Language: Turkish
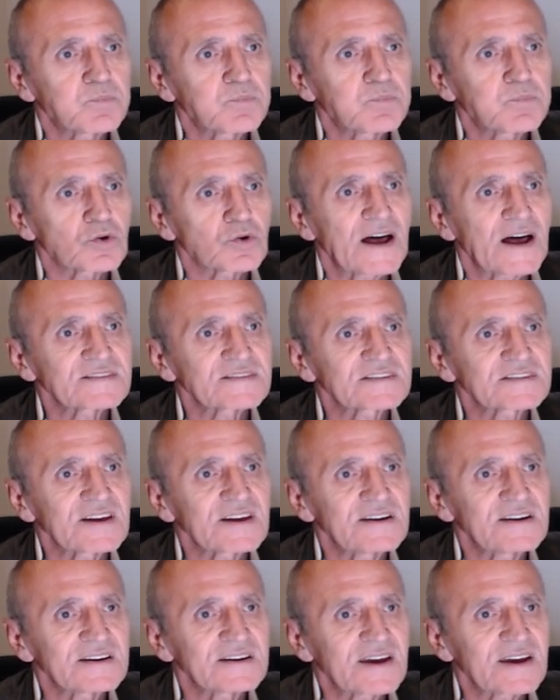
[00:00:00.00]

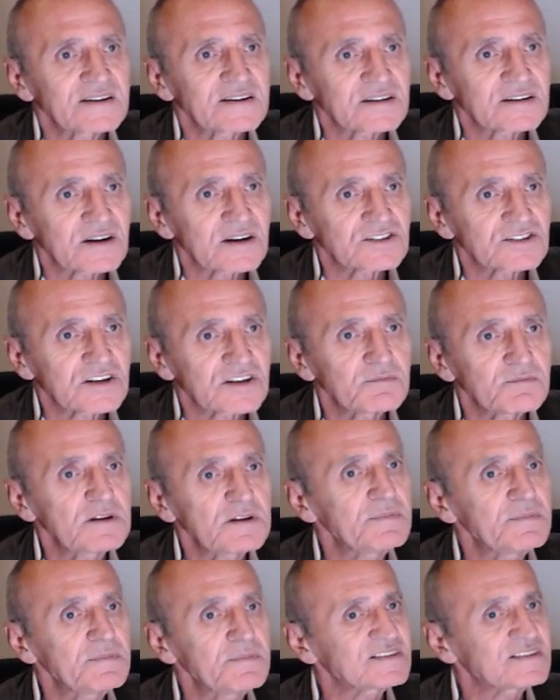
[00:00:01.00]
potansiyelini
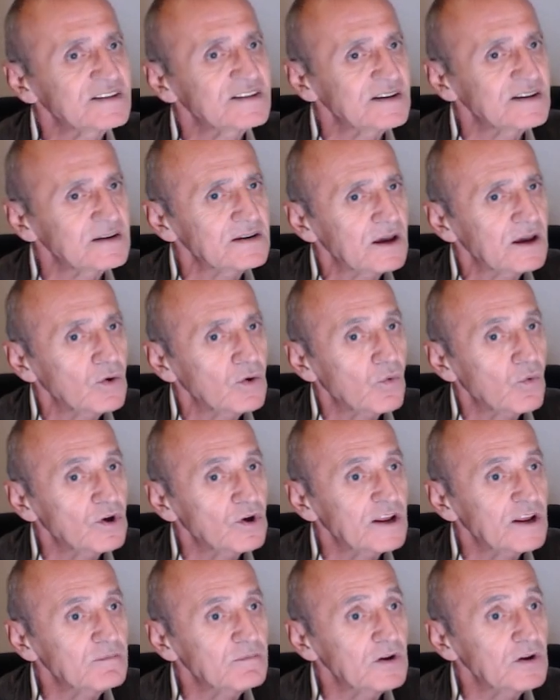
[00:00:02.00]
gerçekleştirebilmesinin
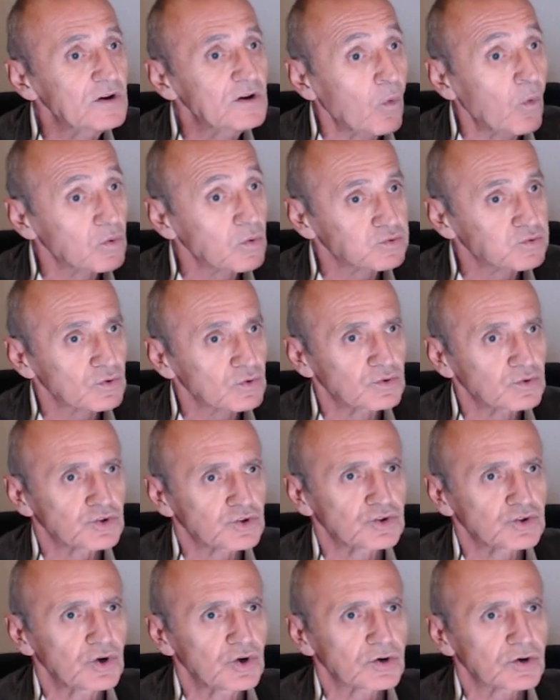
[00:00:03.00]
önemli olduğunu
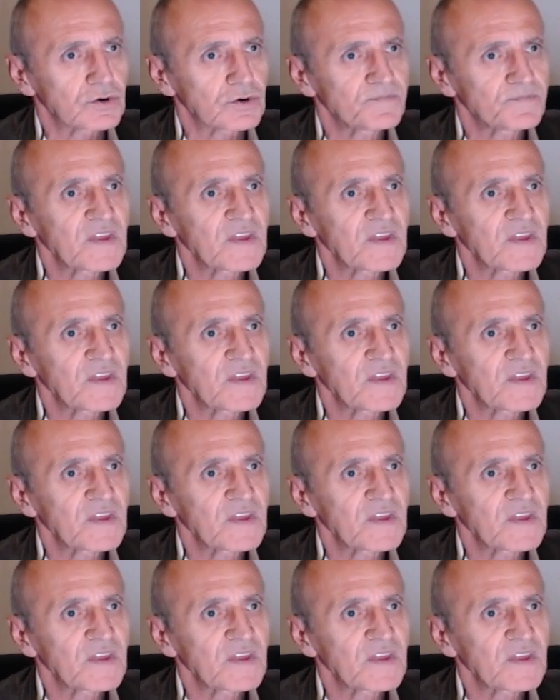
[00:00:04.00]
düşünüyor.